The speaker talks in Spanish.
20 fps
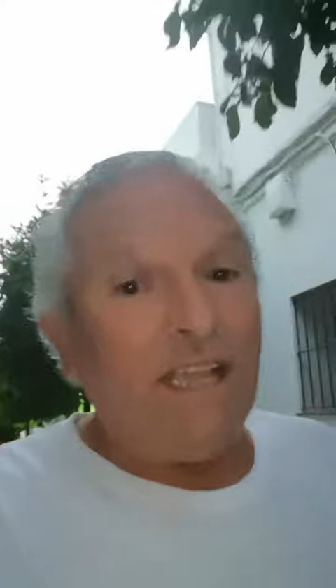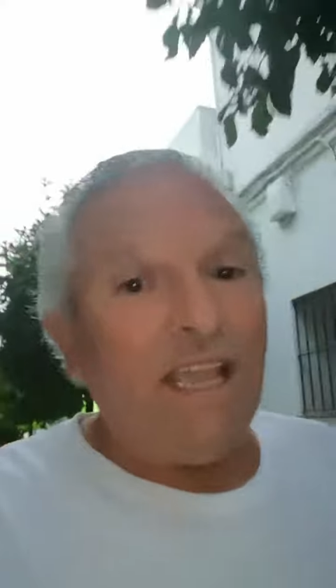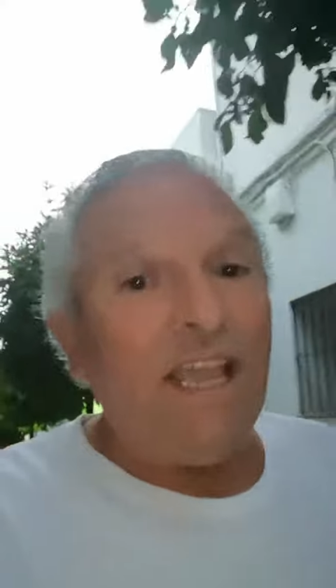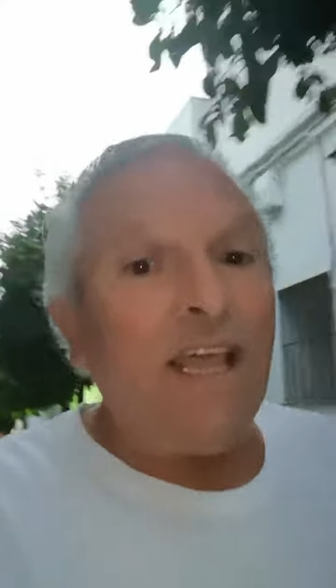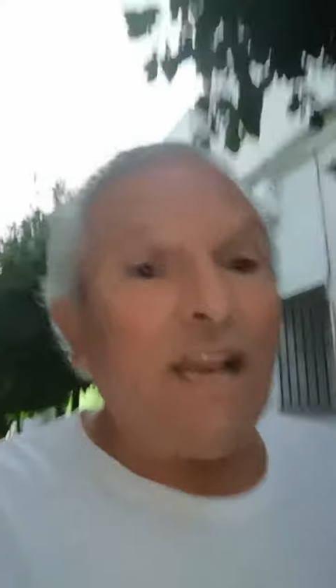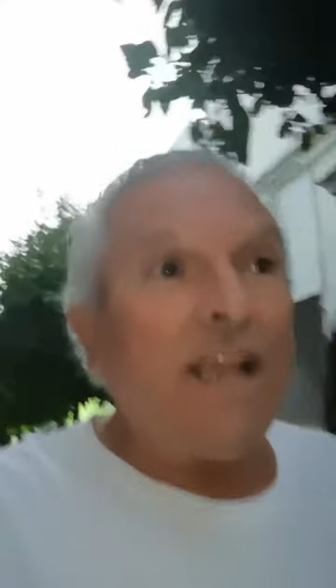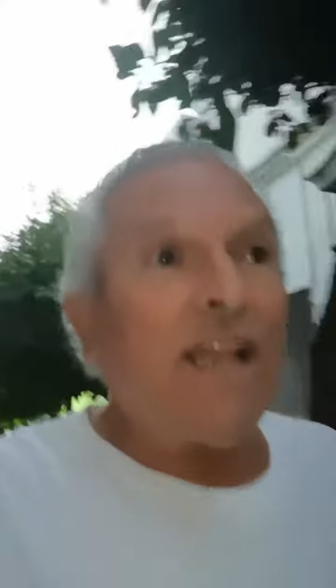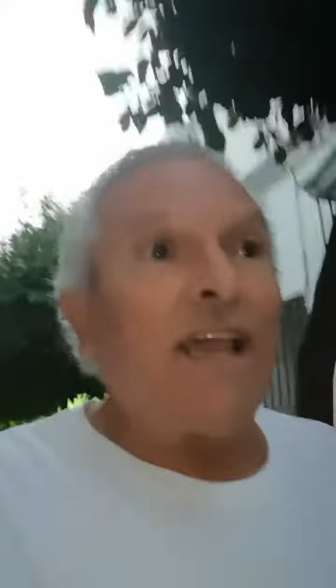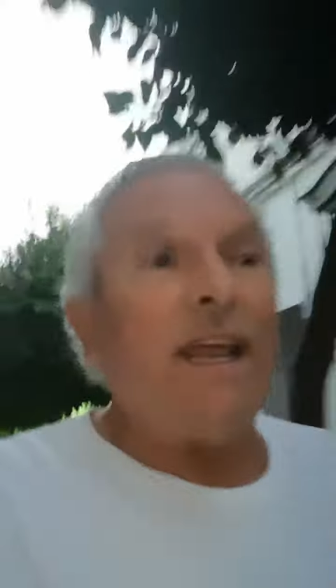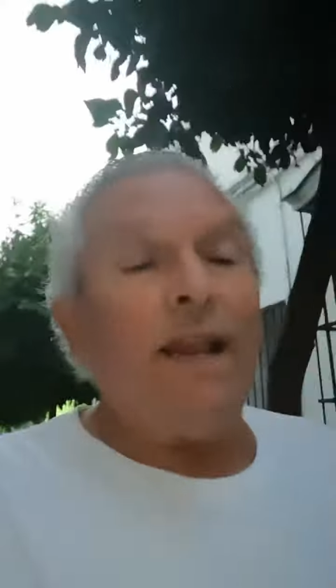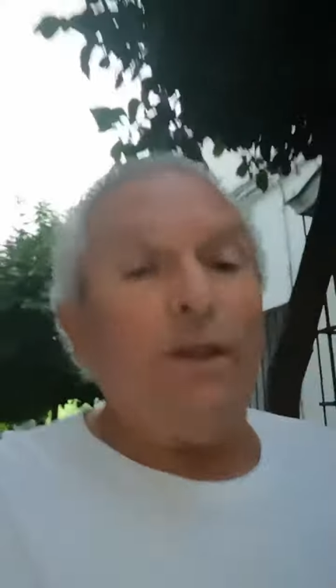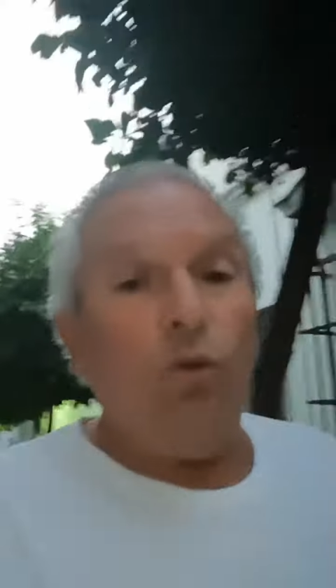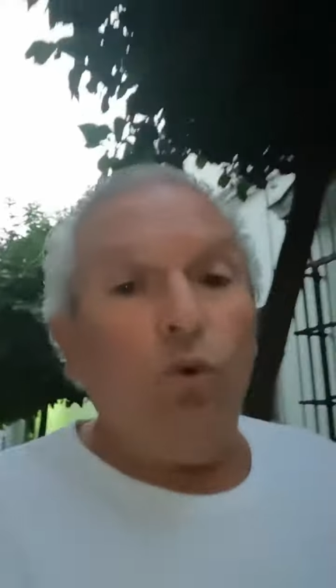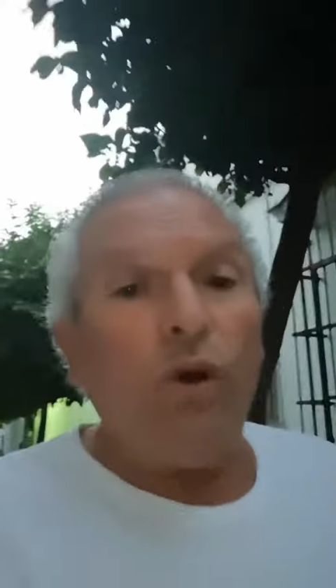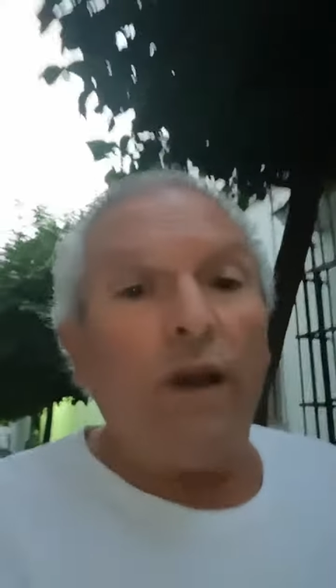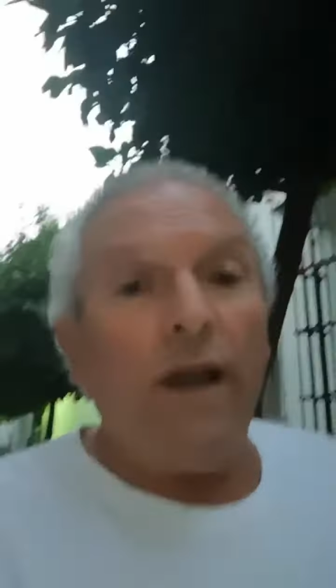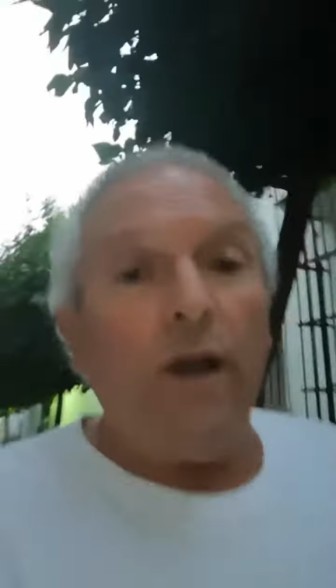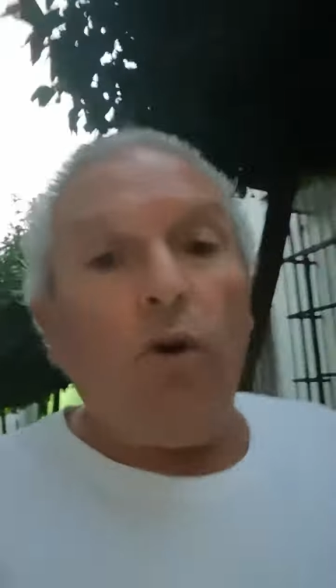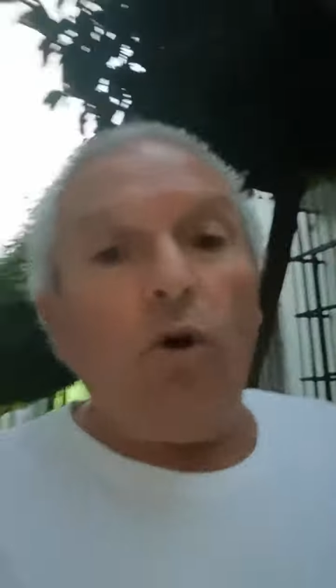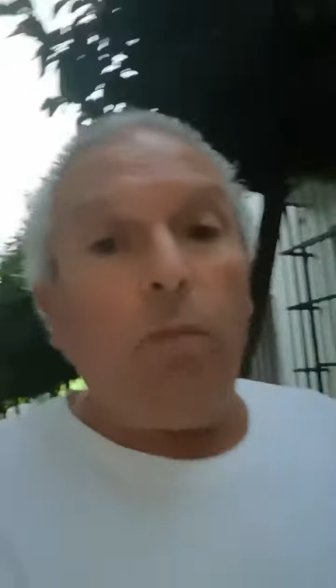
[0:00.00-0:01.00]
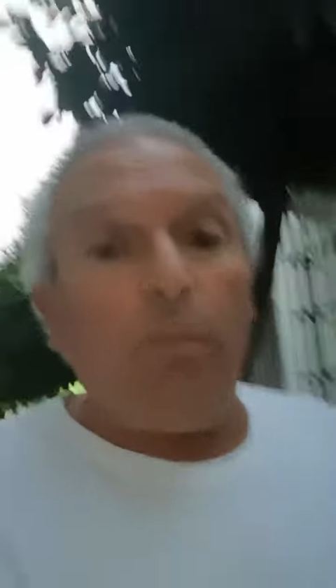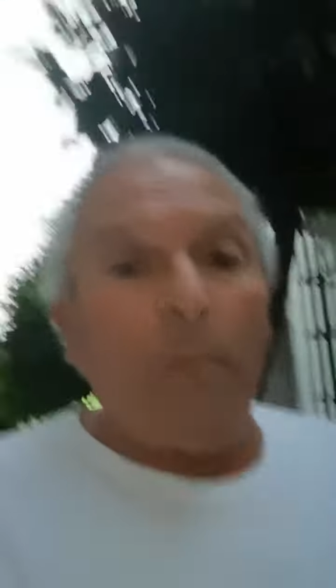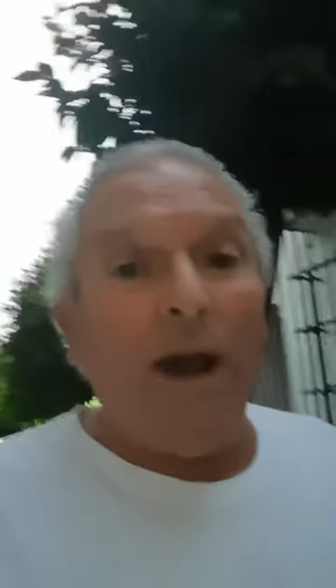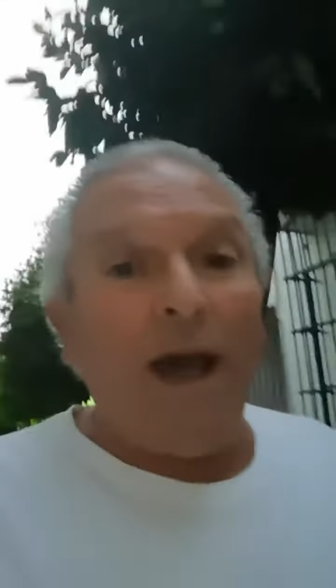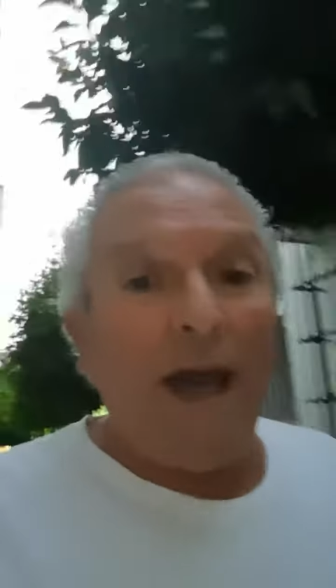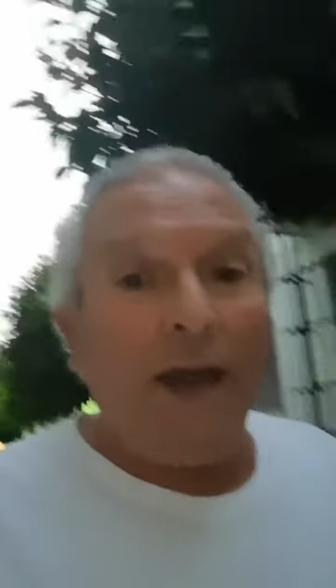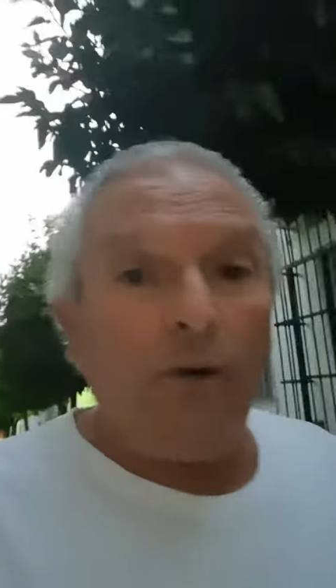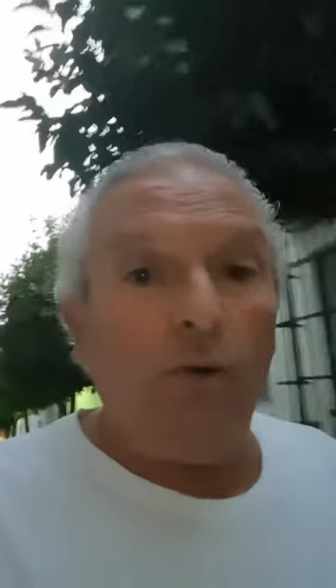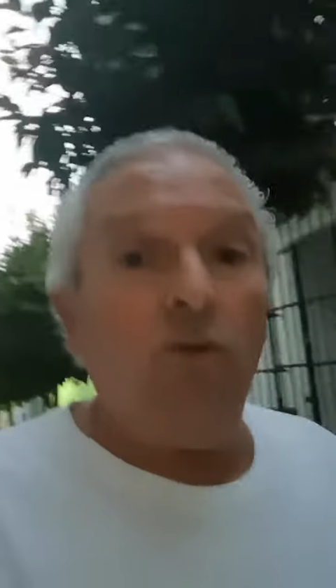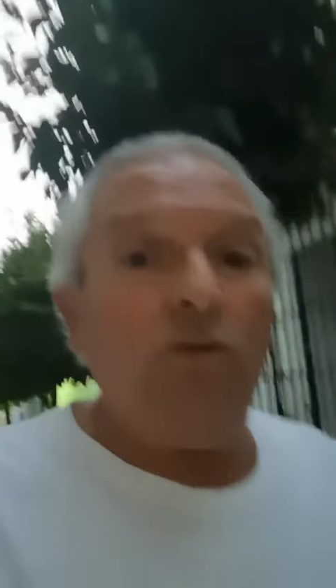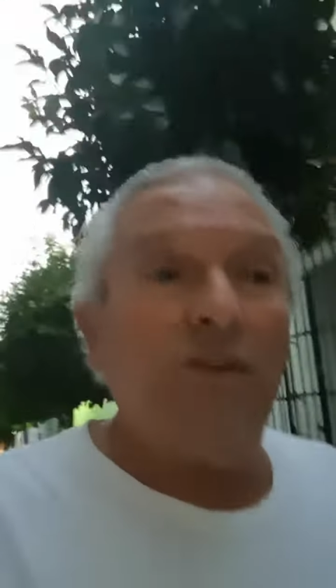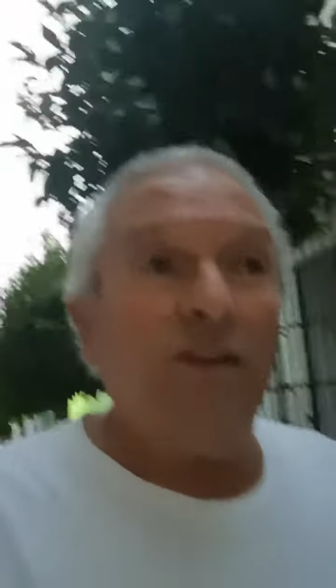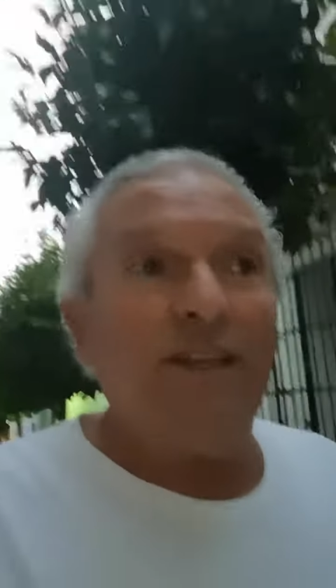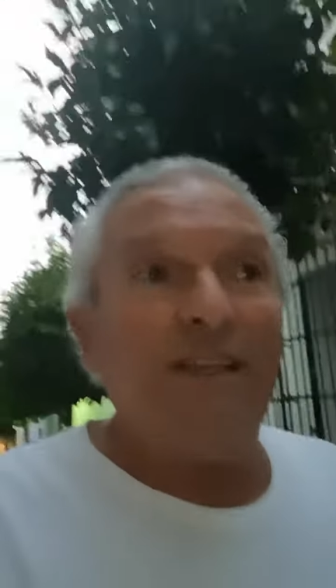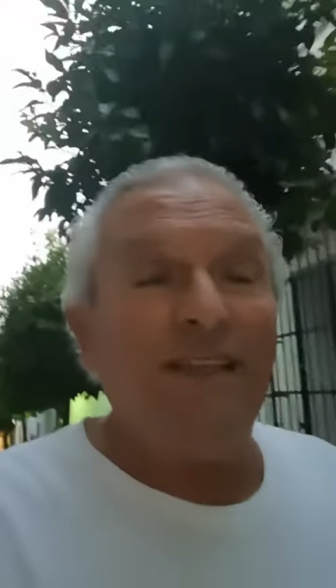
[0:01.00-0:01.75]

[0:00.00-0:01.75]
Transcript: quiere que le duren los pájaros,